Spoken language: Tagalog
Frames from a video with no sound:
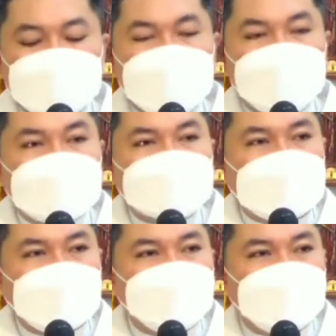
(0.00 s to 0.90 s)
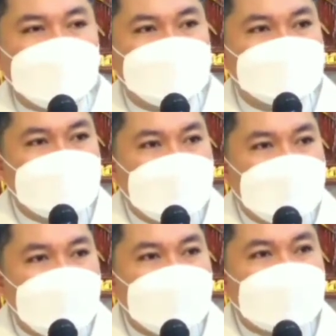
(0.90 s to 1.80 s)
mapagtakpan
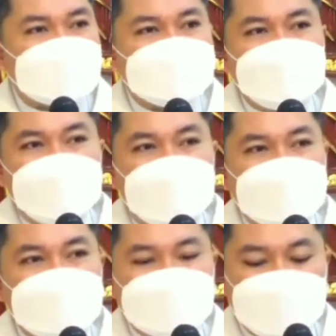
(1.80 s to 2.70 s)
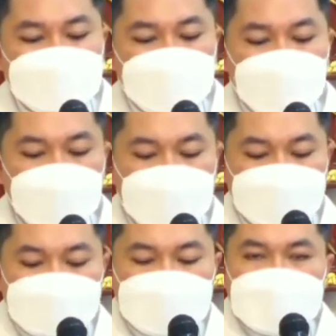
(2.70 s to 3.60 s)
ang kasalanang ginawa
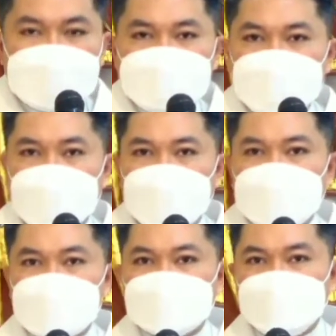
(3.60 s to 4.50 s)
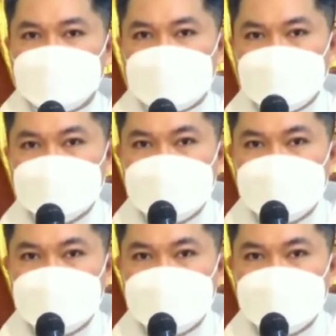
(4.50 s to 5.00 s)
ni Haring David.